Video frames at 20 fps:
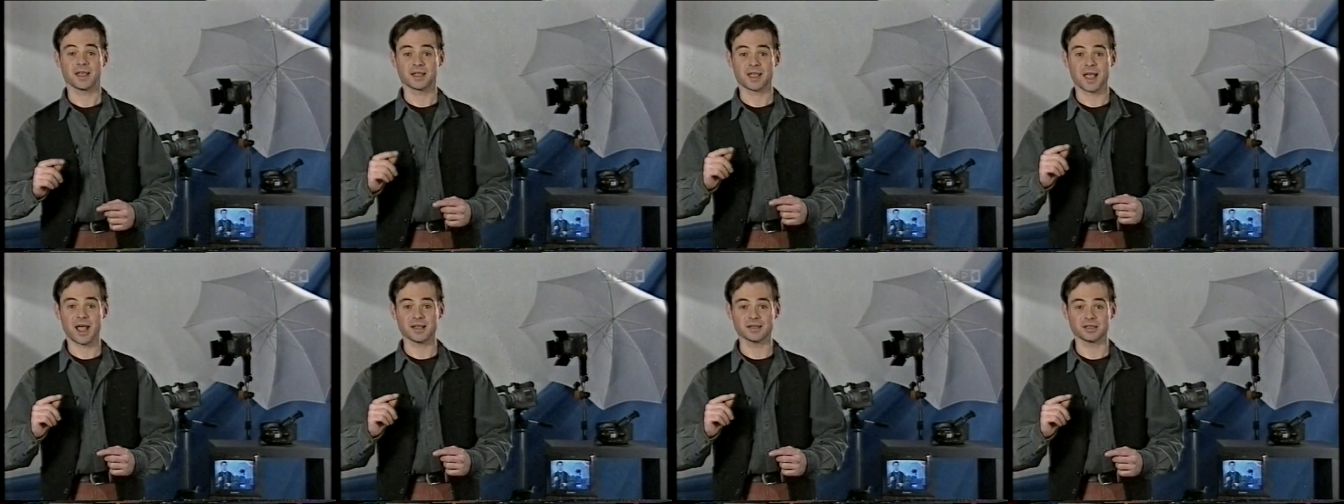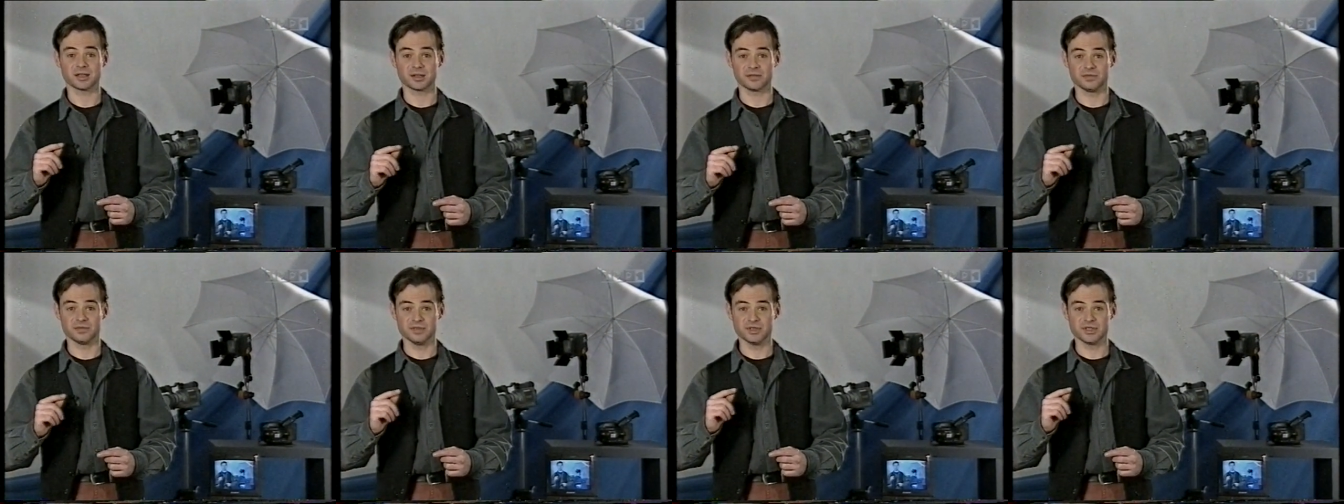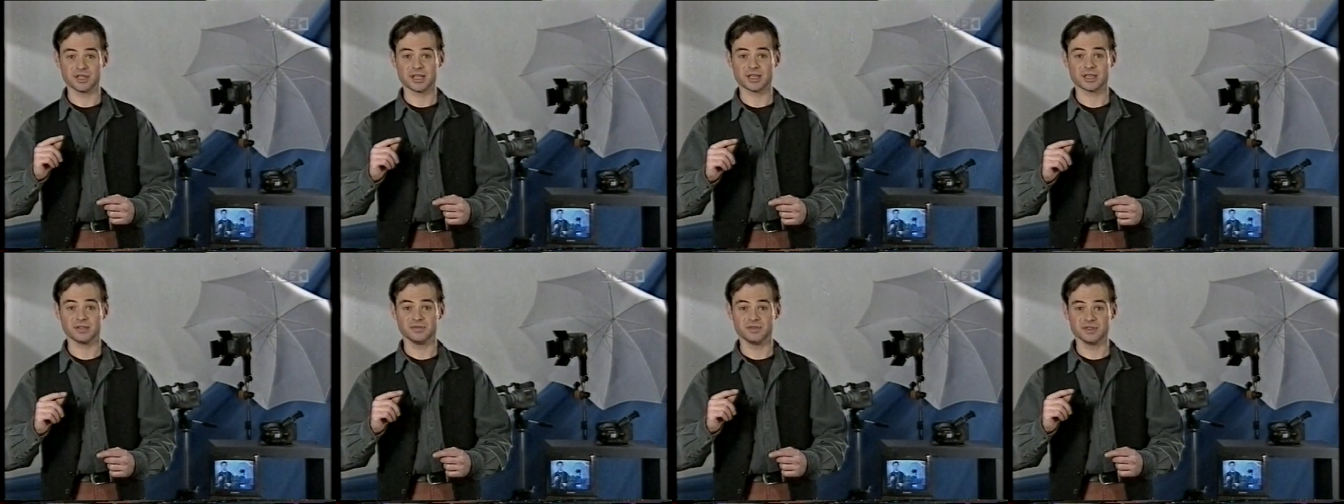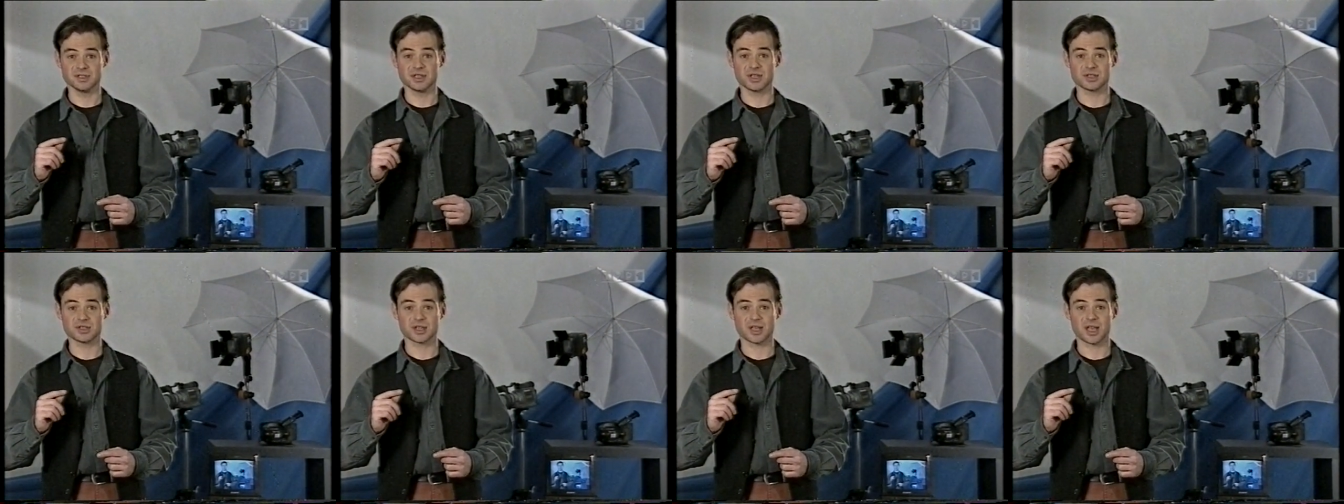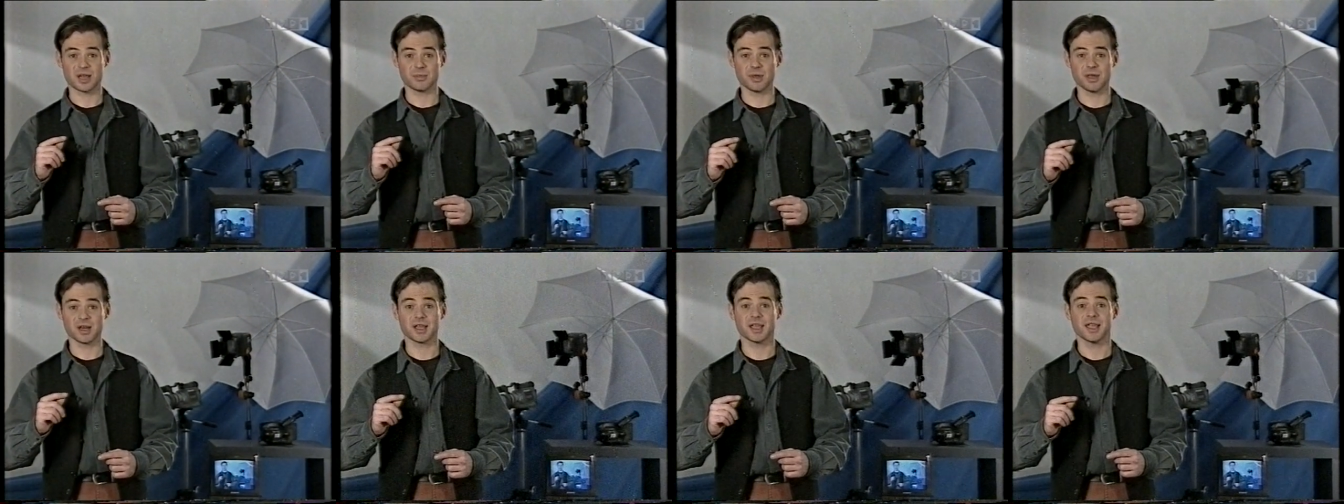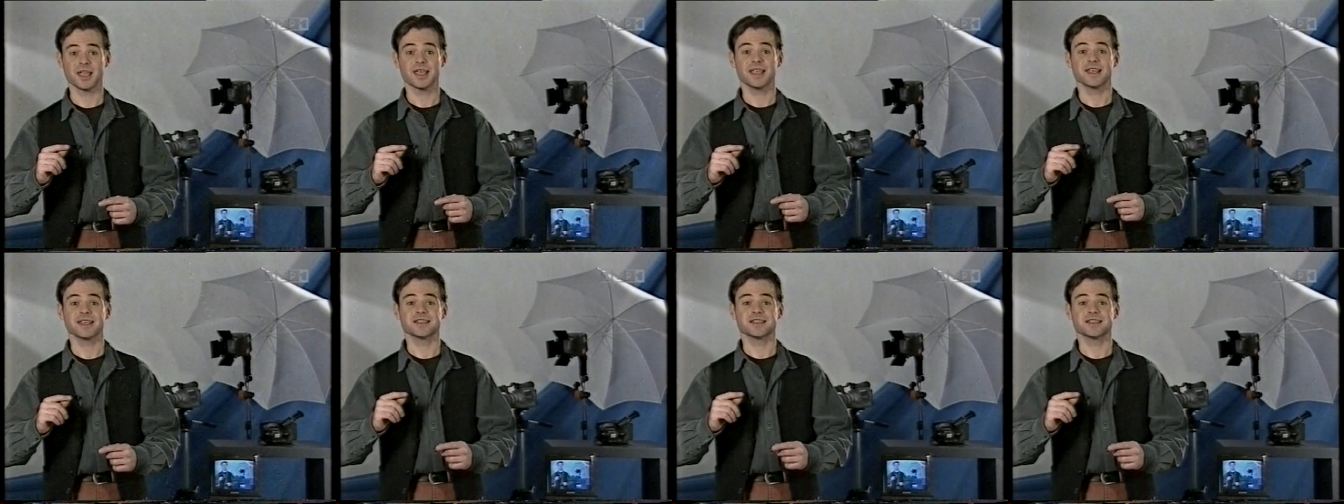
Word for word: Kadr widziany w wizjerze kamery